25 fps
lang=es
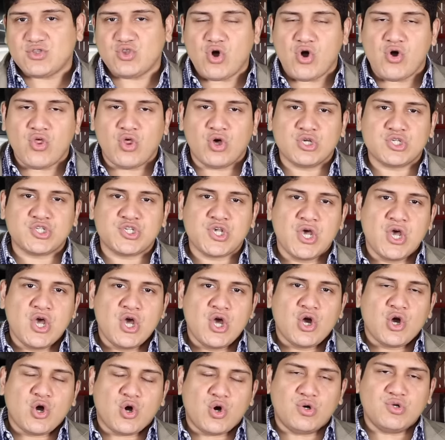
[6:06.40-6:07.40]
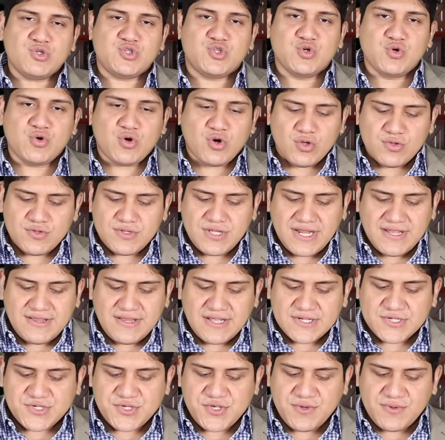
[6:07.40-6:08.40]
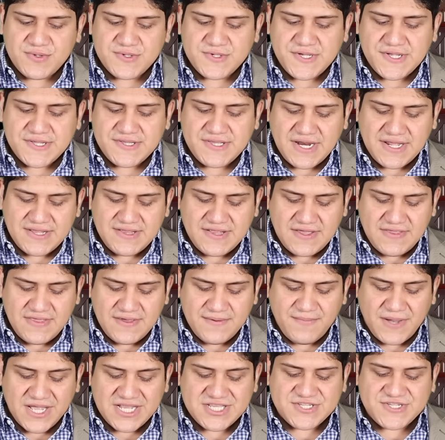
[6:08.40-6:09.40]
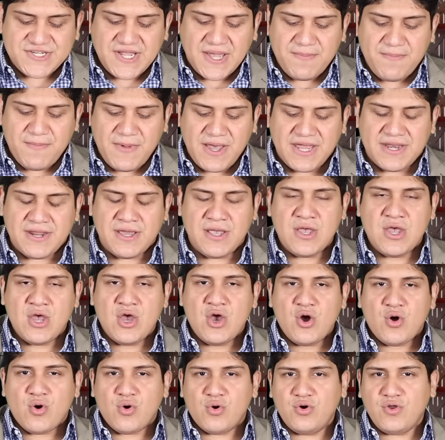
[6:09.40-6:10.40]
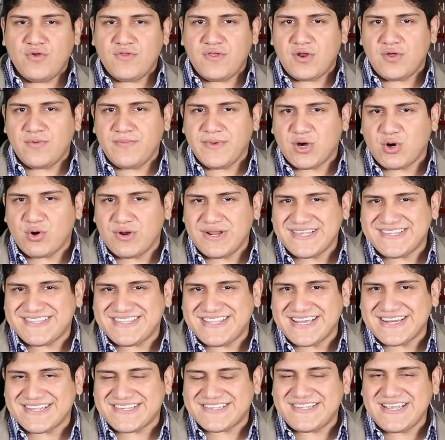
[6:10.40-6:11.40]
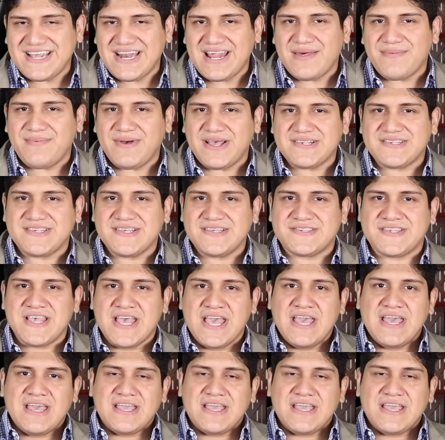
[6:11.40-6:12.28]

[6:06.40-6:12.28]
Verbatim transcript: todos con su contratación. Se trata de Matt Chapman, uno de los mejores terceras bases